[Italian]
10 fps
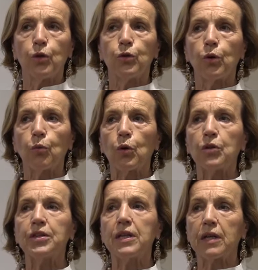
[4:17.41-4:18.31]
non
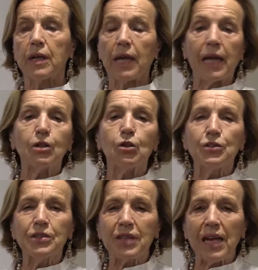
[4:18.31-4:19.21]
vuol dire, è il
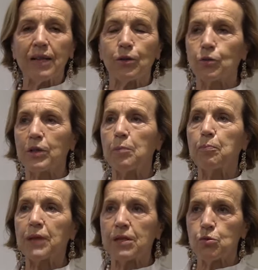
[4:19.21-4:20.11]
contrario del
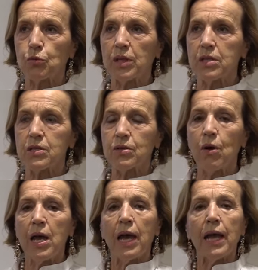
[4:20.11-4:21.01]
pregiudizio,